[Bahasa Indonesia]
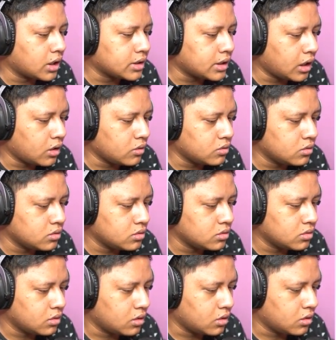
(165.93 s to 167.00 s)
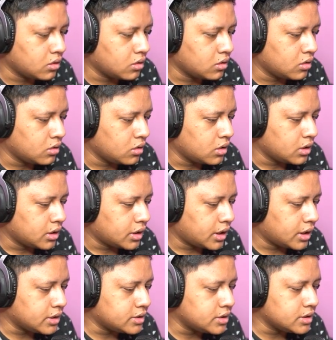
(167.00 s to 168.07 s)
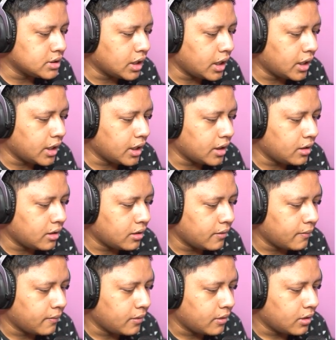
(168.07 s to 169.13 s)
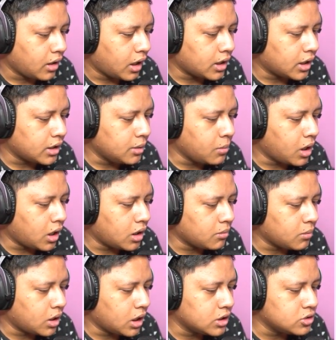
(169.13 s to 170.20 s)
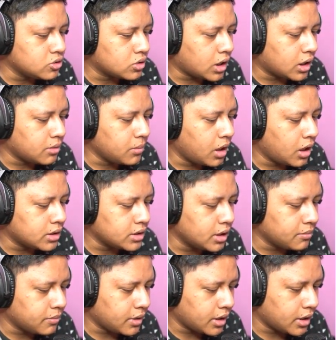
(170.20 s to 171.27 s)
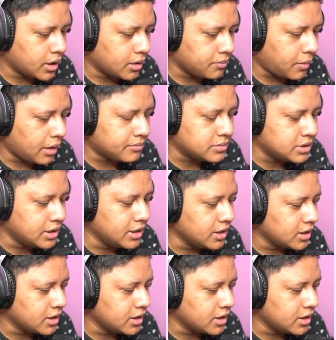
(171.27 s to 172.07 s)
tahu kayak sih enggak ya karena ini bakal menghancurkan banget gameplay PUBG